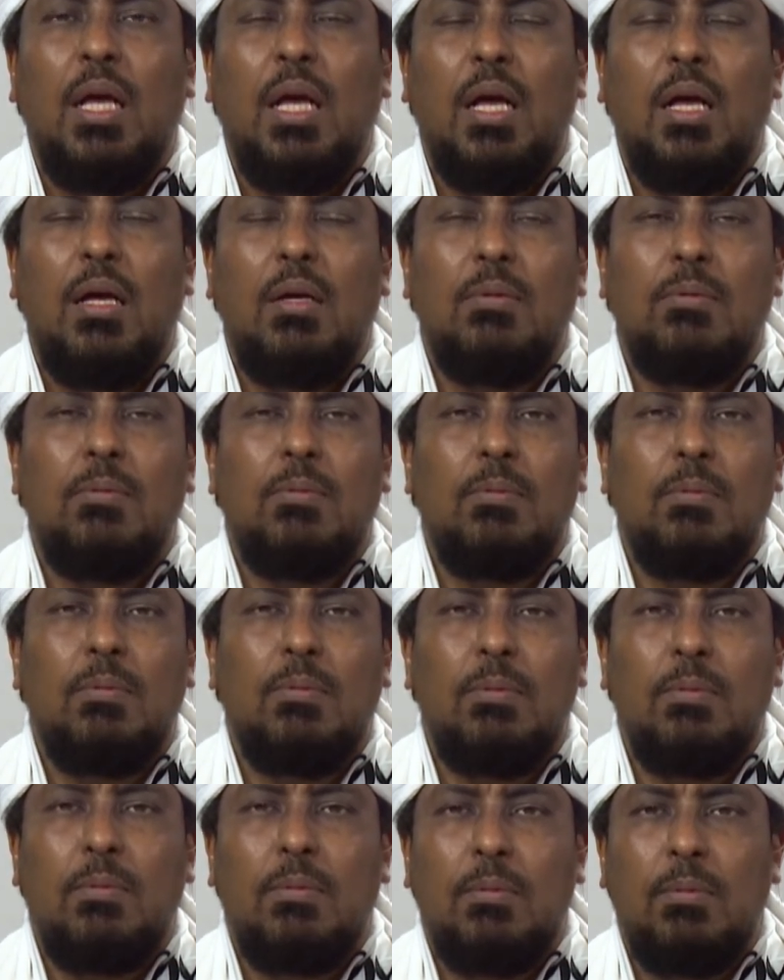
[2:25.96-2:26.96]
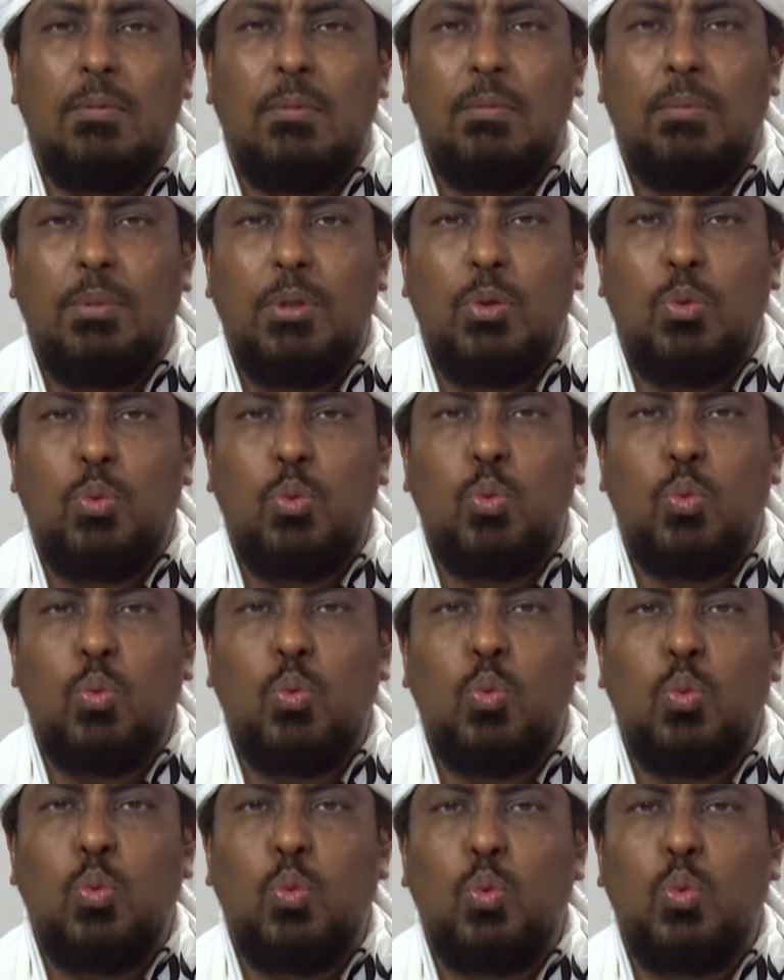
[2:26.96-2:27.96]

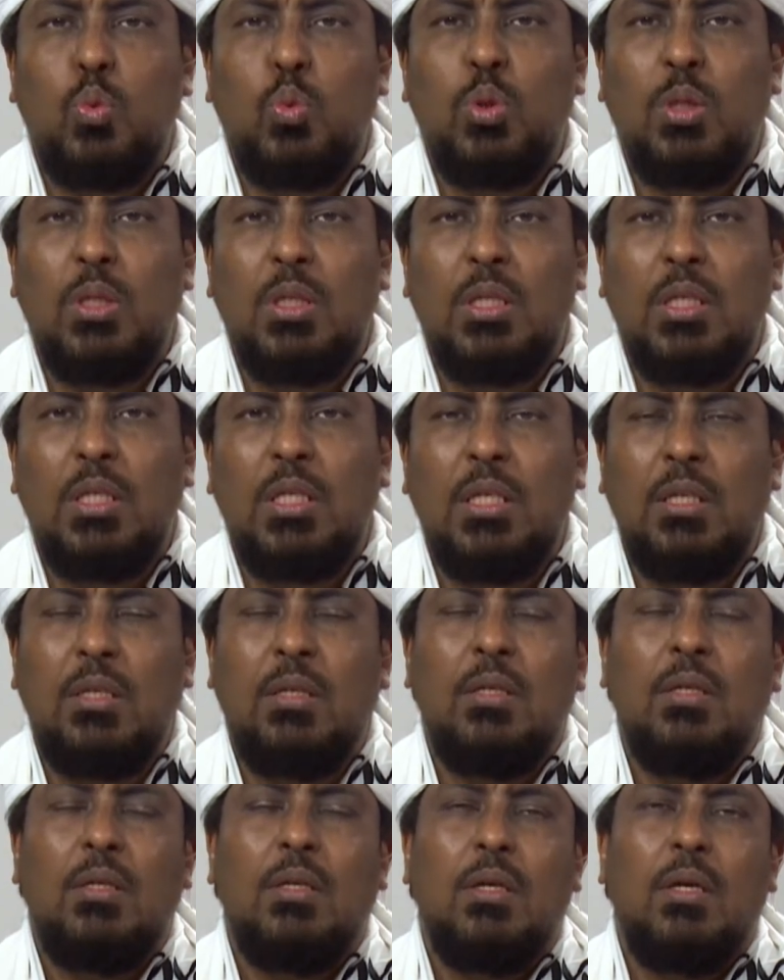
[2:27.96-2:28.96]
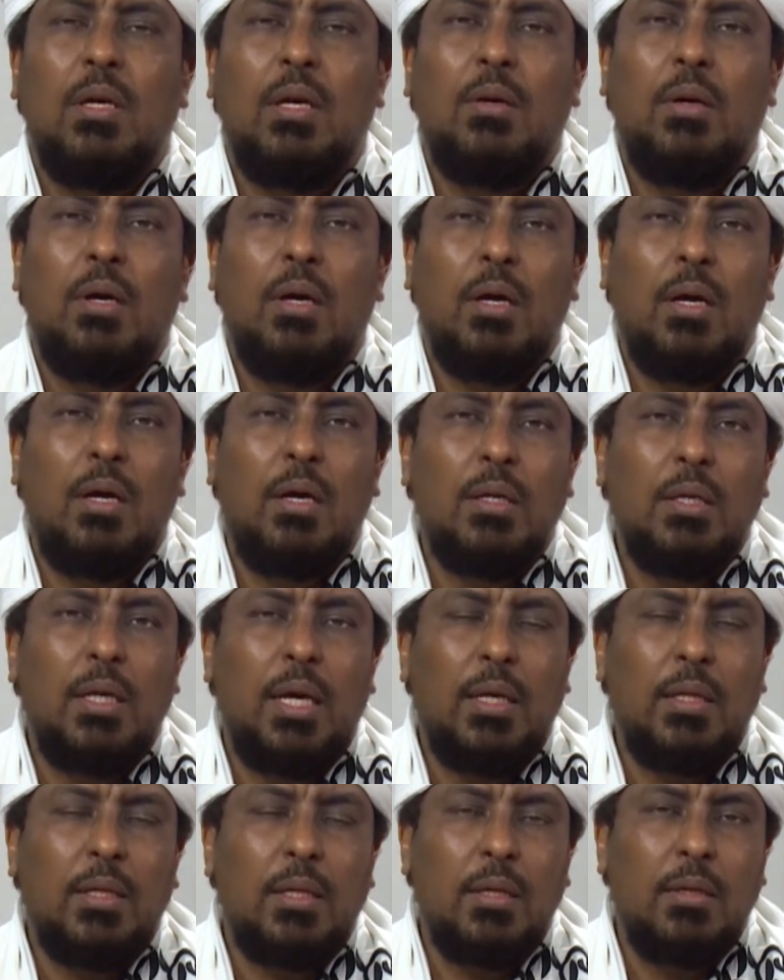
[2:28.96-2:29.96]
أنبئوني آه
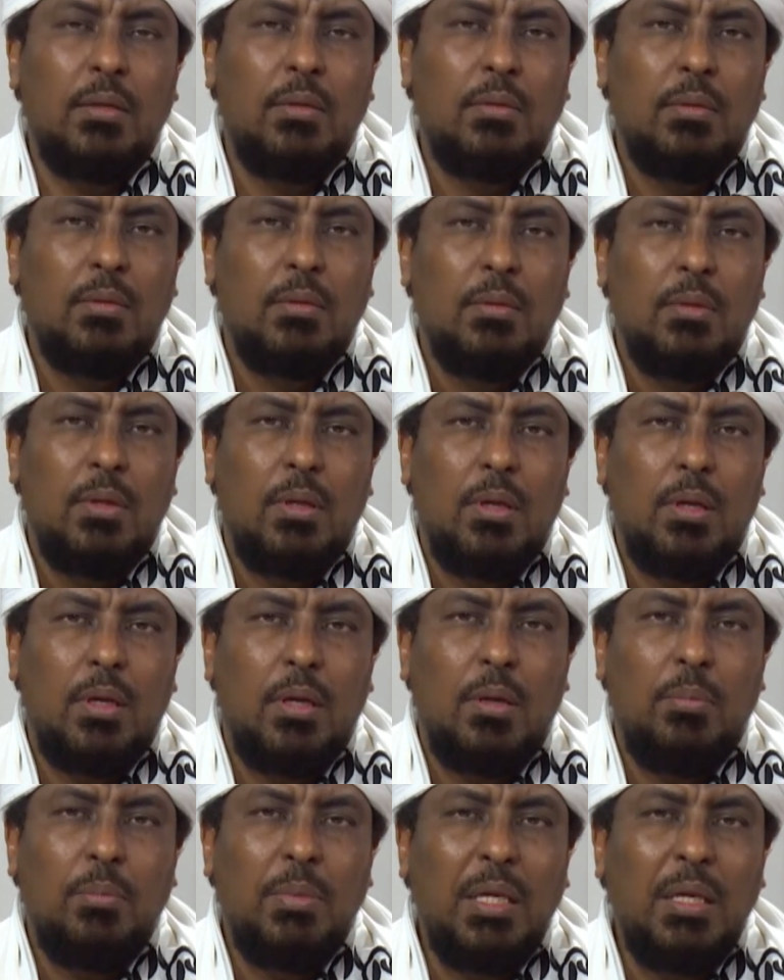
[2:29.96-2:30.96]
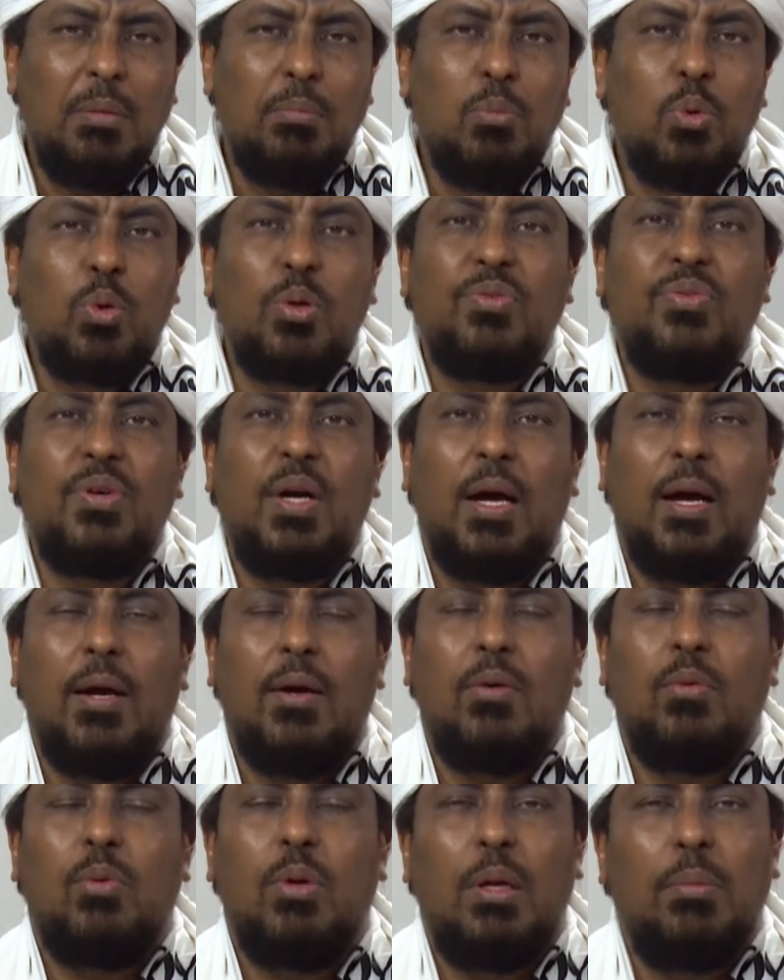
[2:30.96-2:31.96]
يعني آه ميم
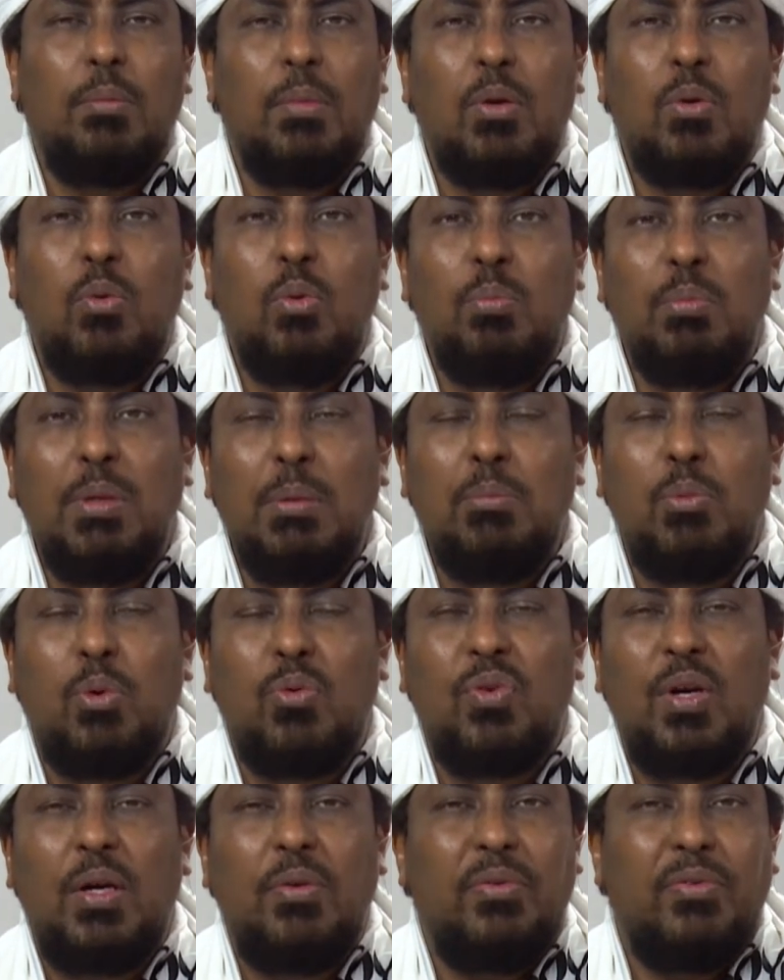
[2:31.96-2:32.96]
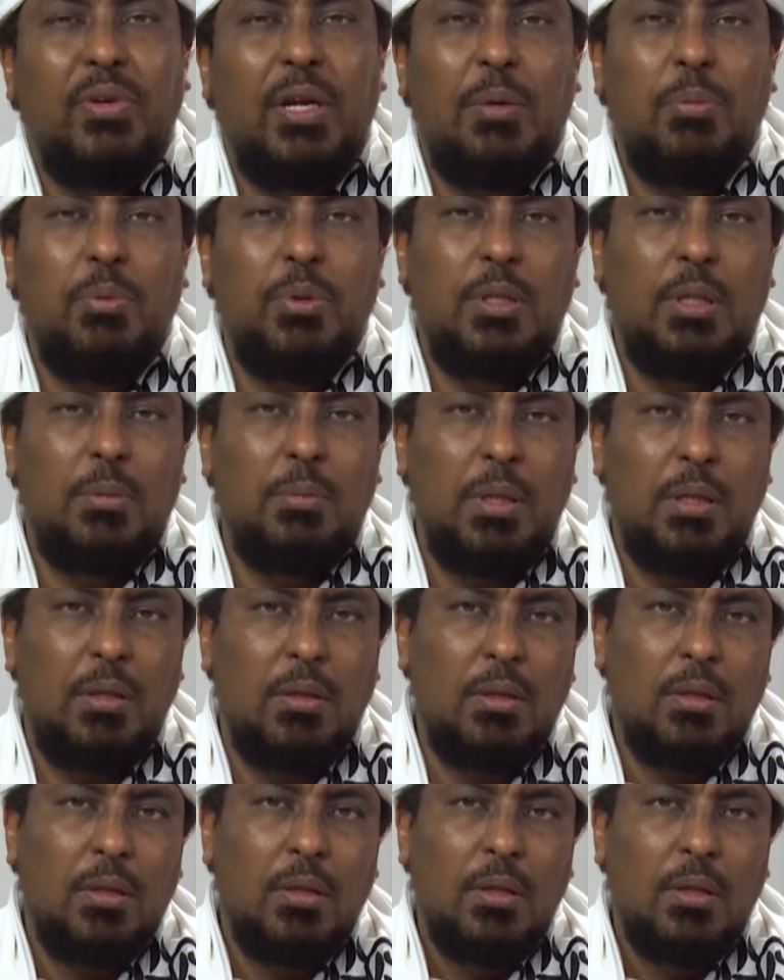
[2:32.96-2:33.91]
مخفاة ولما نقول ميم مخفاة لابد من